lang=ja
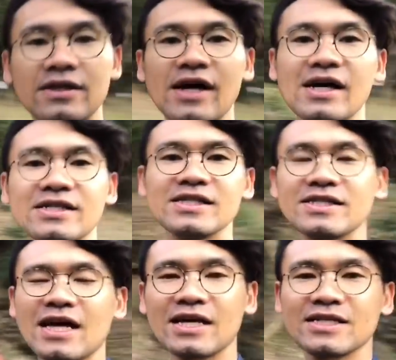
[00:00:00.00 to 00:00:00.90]
大
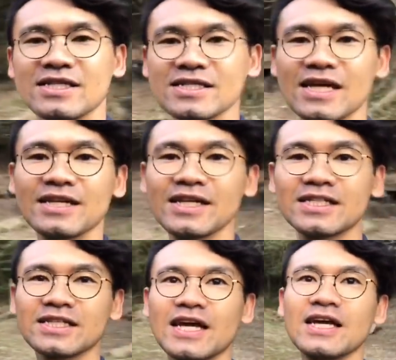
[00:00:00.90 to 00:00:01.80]
自然自然で
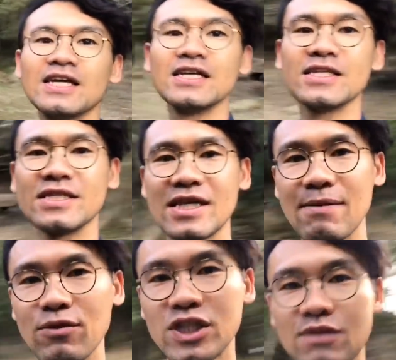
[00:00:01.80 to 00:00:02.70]
すね自
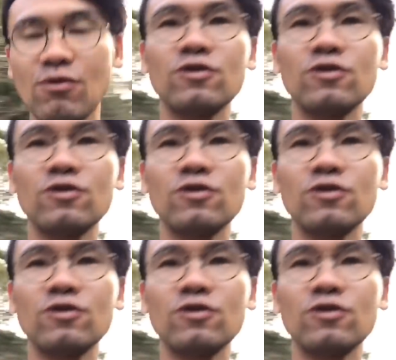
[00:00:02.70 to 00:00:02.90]
然も下